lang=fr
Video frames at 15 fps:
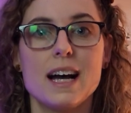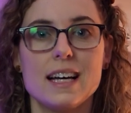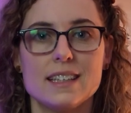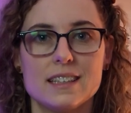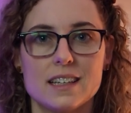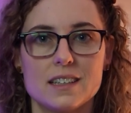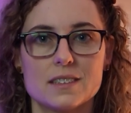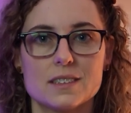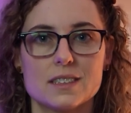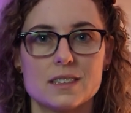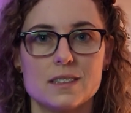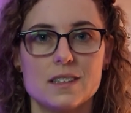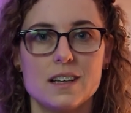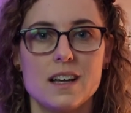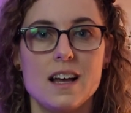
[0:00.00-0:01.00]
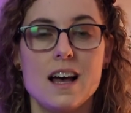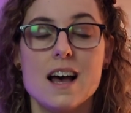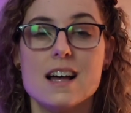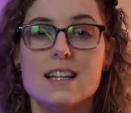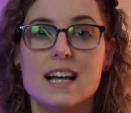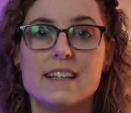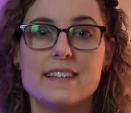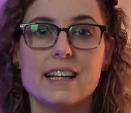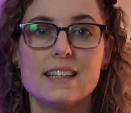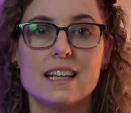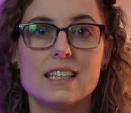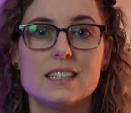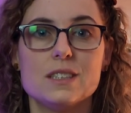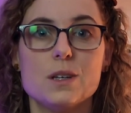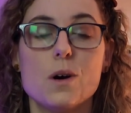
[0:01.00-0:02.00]
intense. La
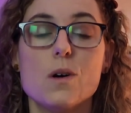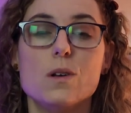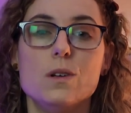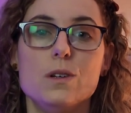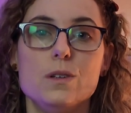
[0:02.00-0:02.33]
natation, le